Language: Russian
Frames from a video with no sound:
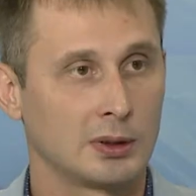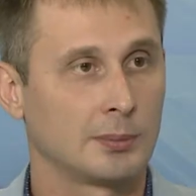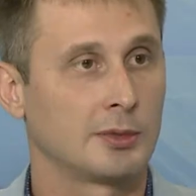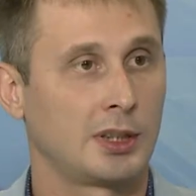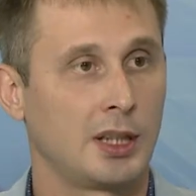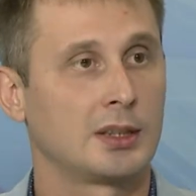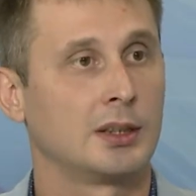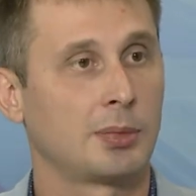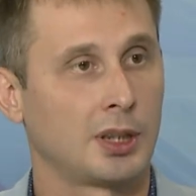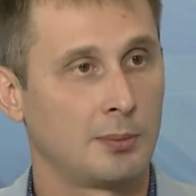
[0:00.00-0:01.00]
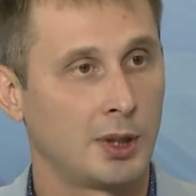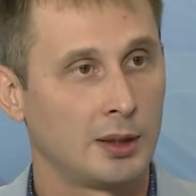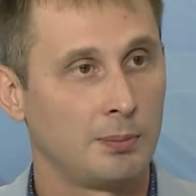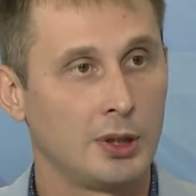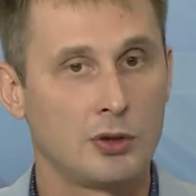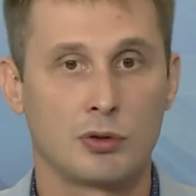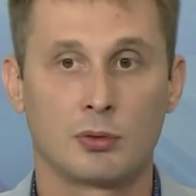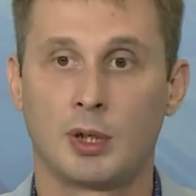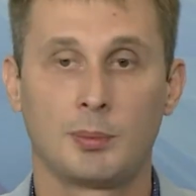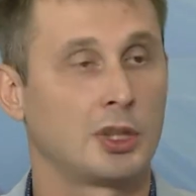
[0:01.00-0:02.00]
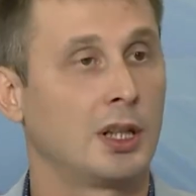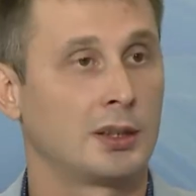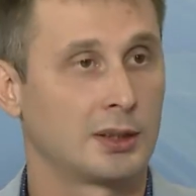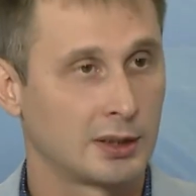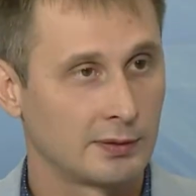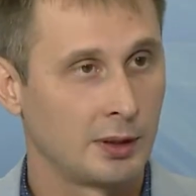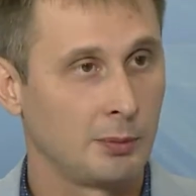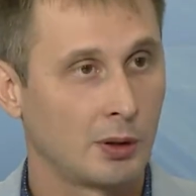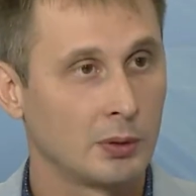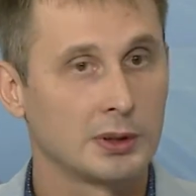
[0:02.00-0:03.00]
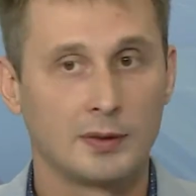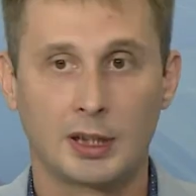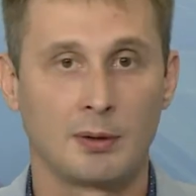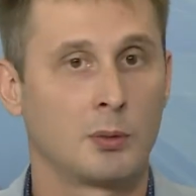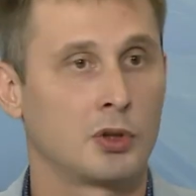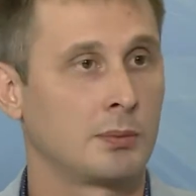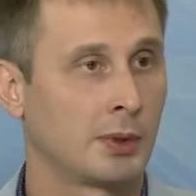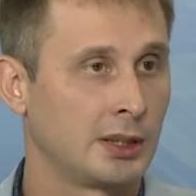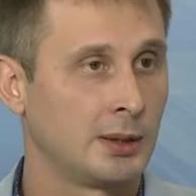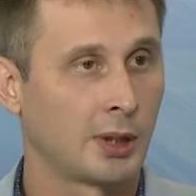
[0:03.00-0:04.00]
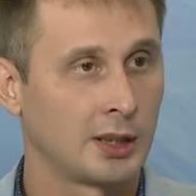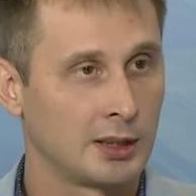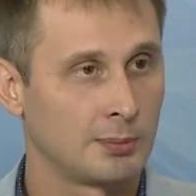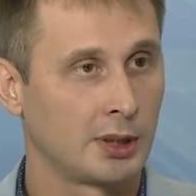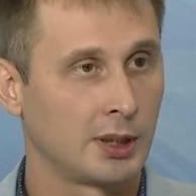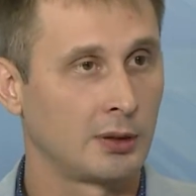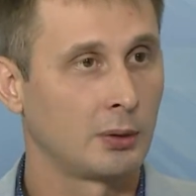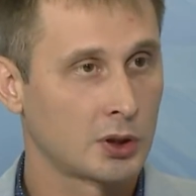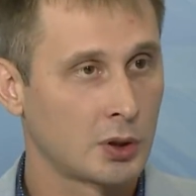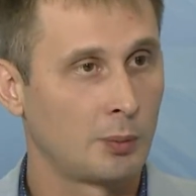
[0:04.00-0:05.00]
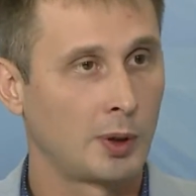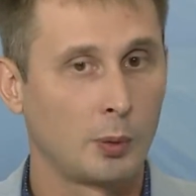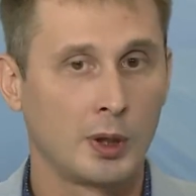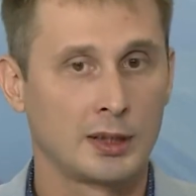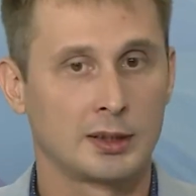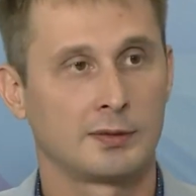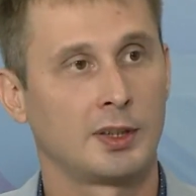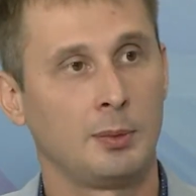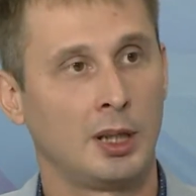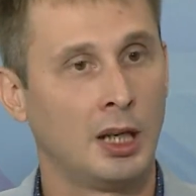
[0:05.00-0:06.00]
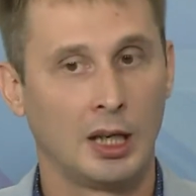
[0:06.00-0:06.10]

самостоятельно принимает пищу, общается со своими родственниками, может пойти пройтись по коридорчику, погулять со своими